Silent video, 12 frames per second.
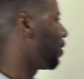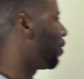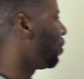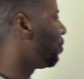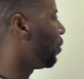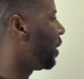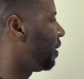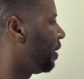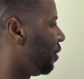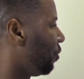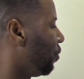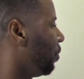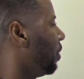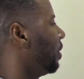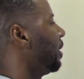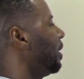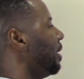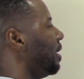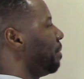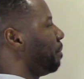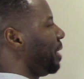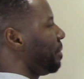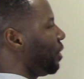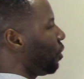¿Cómo es eso?
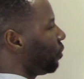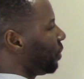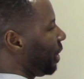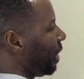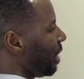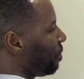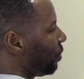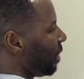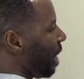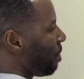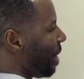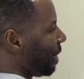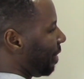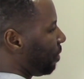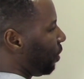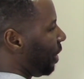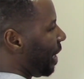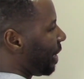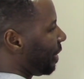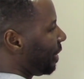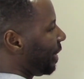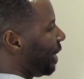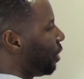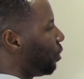Primero conseguiremos la masa molar
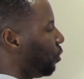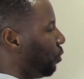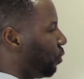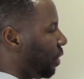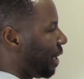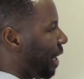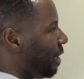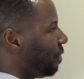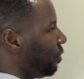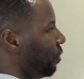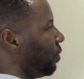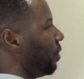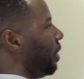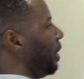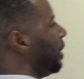del cloruro de calcio,